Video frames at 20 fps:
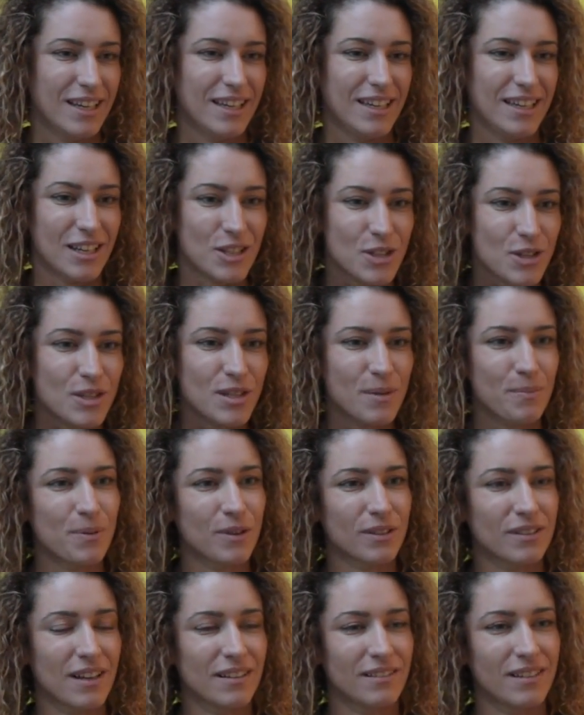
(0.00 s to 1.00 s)
Y eso es
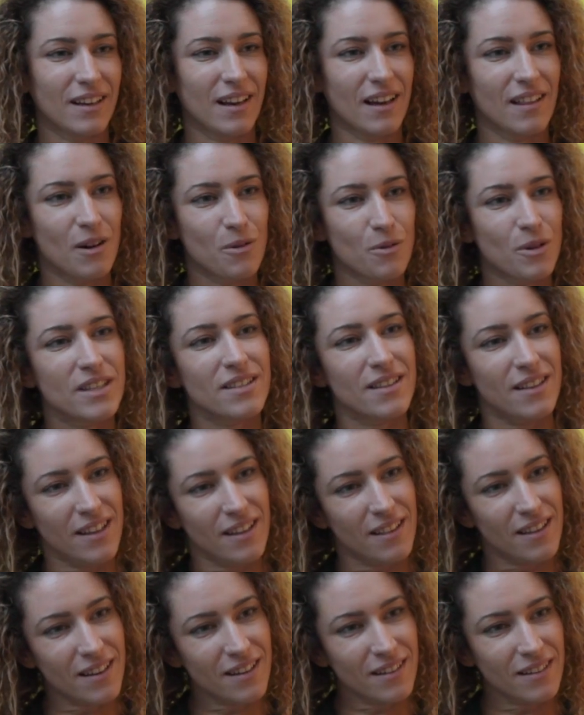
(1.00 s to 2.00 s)
importante, cada uno es
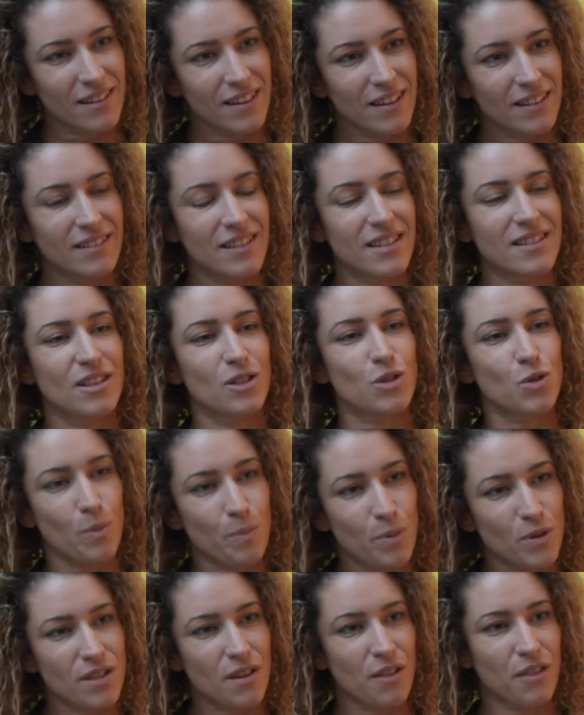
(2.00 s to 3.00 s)
líder desde su
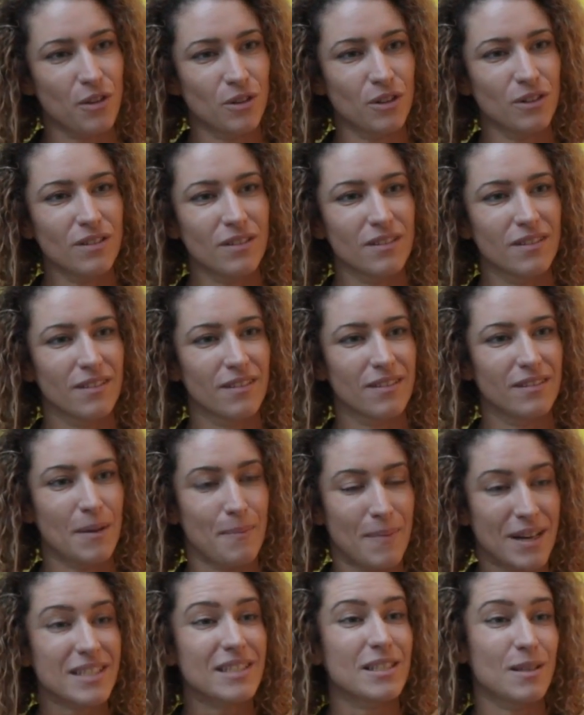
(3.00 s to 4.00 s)
posición de
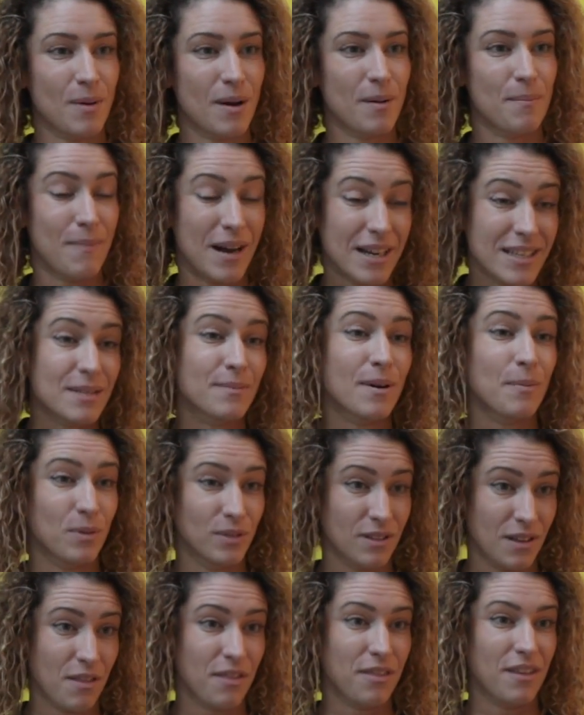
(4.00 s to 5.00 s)
máxima,
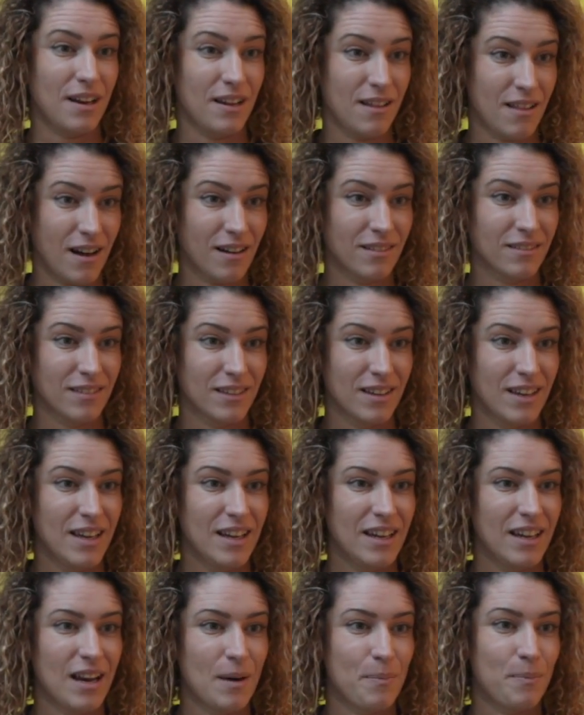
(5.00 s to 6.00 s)
potencialidad.
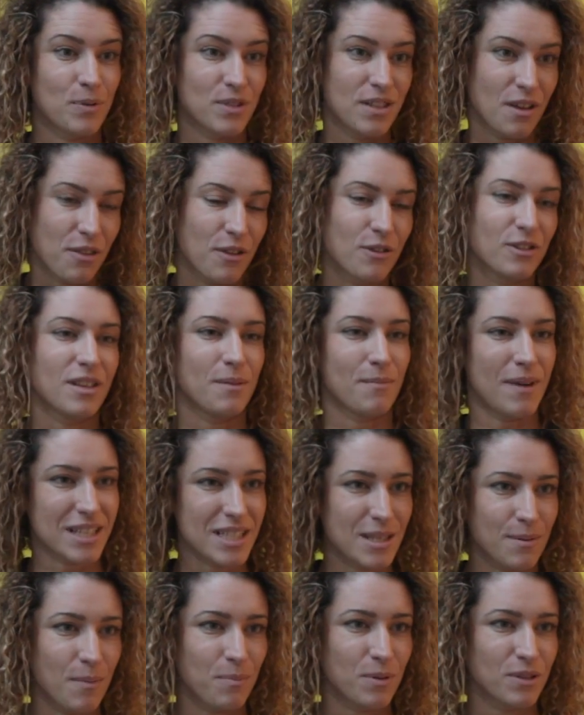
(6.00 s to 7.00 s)
Y la posición de
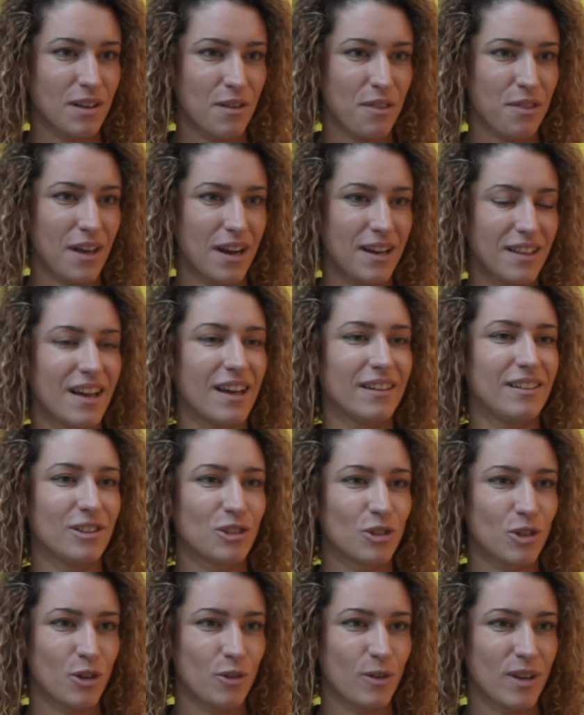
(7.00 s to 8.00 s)
máxima potencialidad
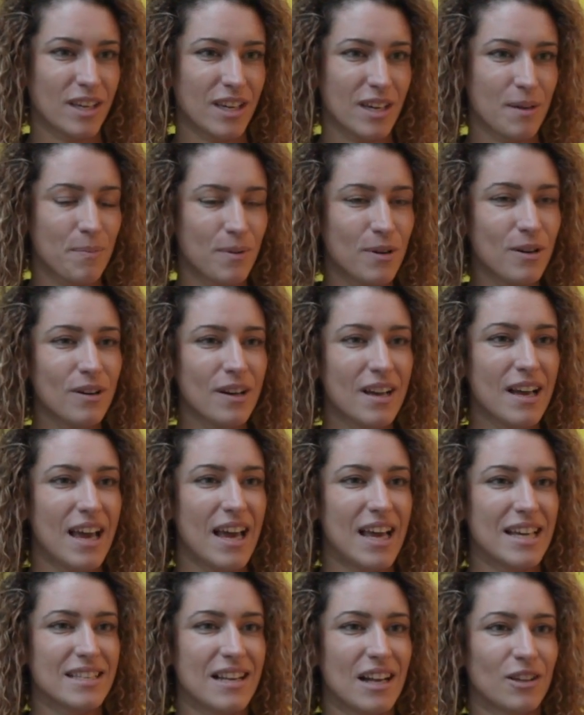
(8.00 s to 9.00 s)
dentro de un equipo
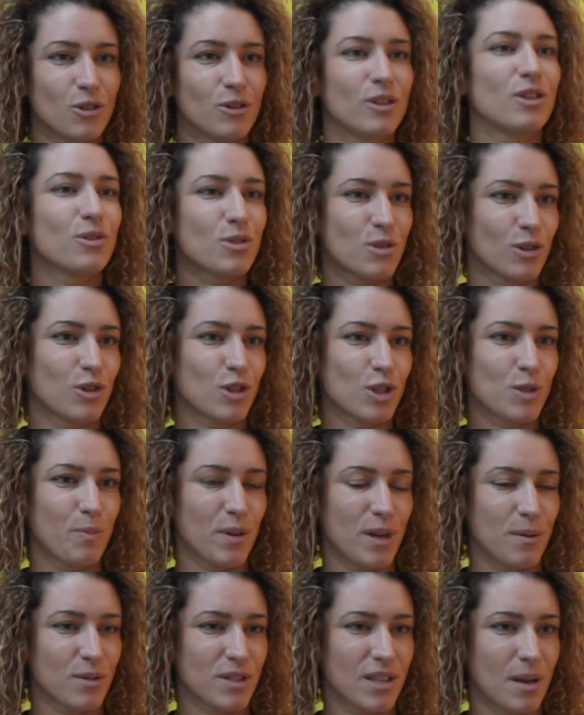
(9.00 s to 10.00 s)
es la donde nosotros
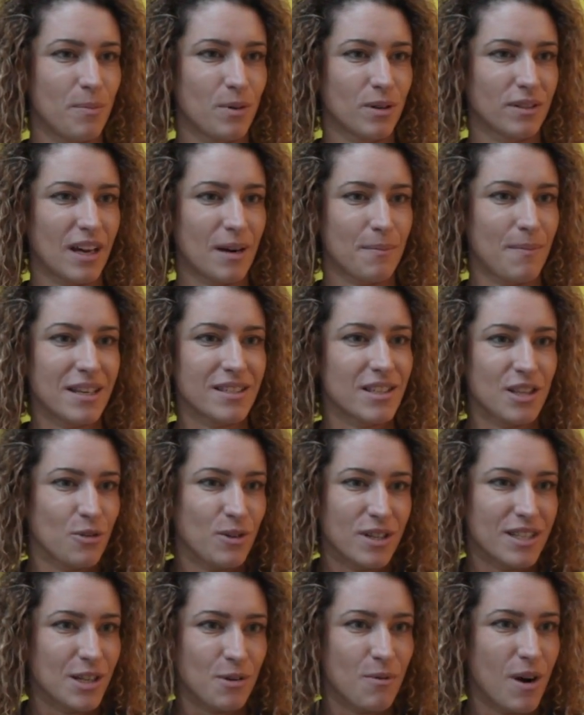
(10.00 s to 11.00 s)
podemos aportar más y
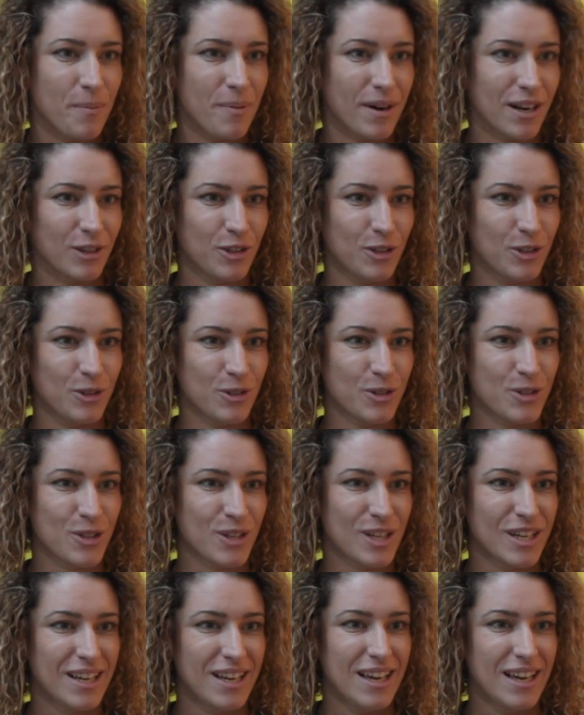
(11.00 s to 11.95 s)
no es igual para todos.